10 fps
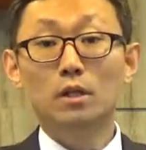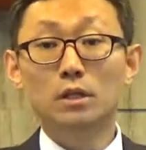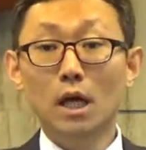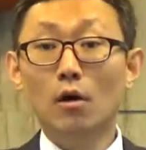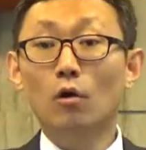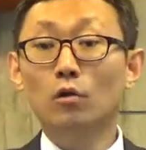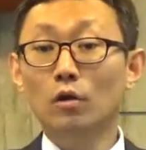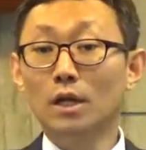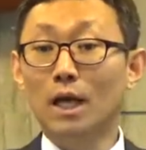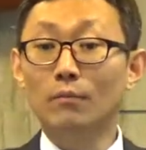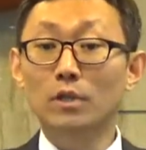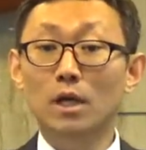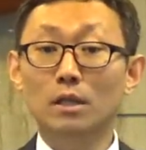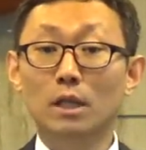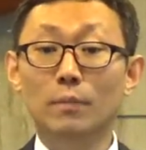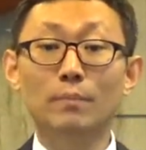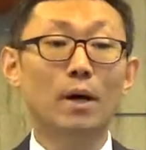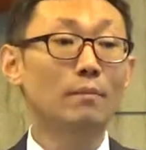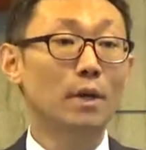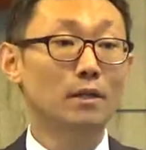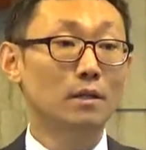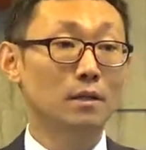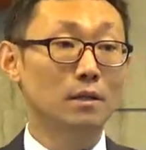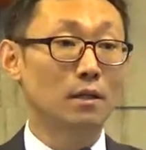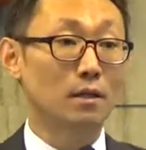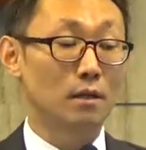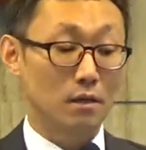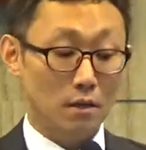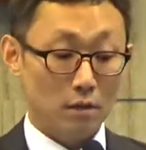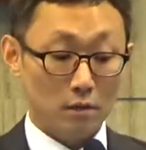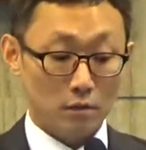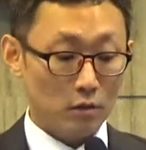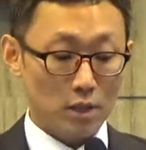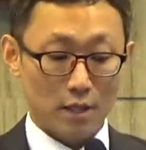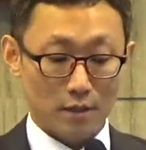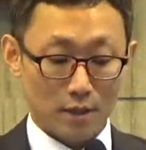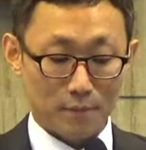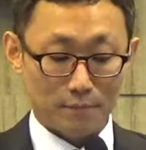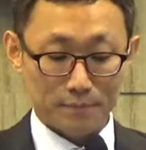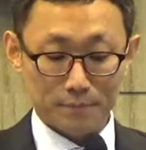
그게 어떻게 남들한테 비판받을 일이냐. 그렇지 않다.